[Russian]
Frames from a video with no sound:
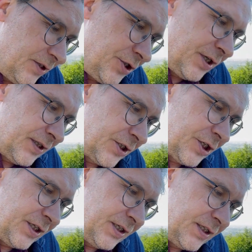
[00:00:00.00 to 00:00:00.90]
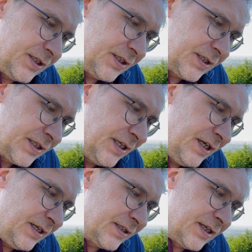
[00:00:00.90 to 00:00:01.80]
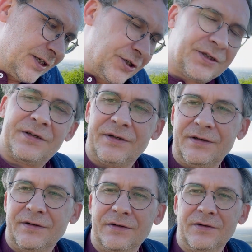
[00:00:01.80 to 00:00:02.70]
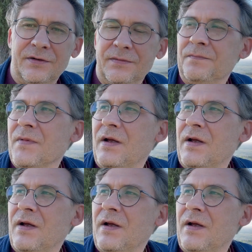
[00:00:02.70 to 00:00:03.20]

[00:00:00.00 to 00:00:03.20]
чьи отношения с Сицилией, значит, э,